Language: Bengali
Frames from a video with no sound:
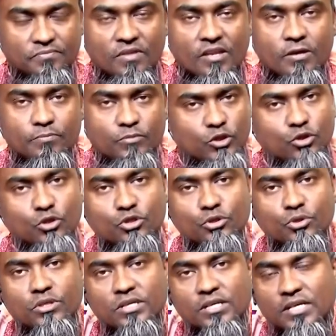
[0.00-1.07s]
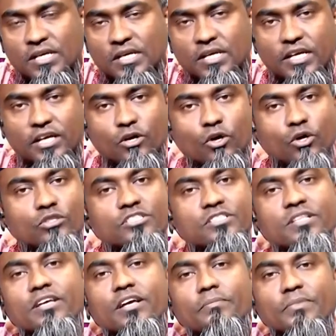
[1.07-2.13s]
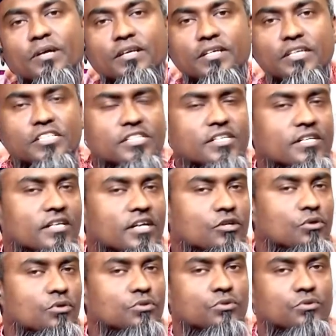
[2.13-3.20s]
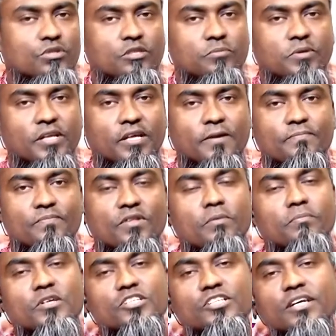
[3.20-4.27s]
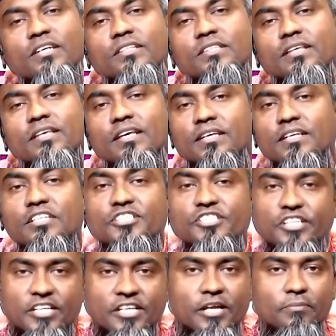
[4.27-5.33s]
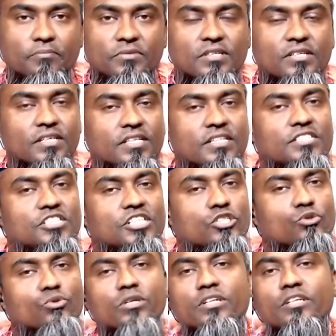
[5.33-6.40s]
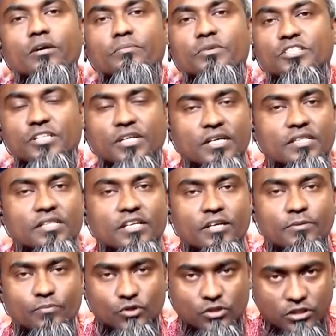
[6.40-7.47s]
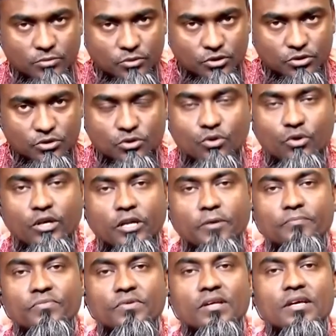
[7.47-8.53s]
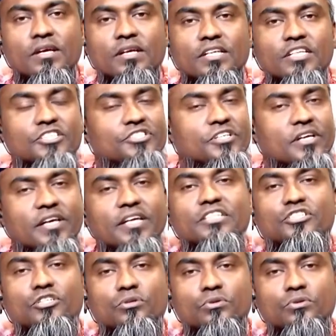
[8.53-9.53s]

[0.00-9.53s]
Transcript: প্রিয় দর্শক এই হজ থেকে আমরা কি শিক্ষা গ্রহণ করতে পারি আমরা সেখান থেকে কি শিখলাম কি চেতনা নিয়ে আমরা সেখান থেকে প্রত্যাবর্তন করলাম কি শিক্ষাই ছিল